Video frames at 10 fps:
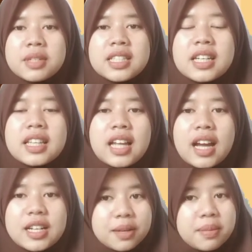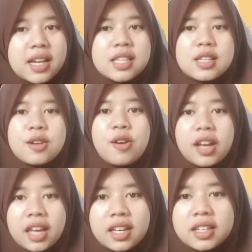menceritakan kembali si
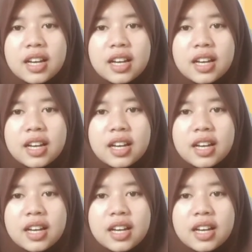dongeng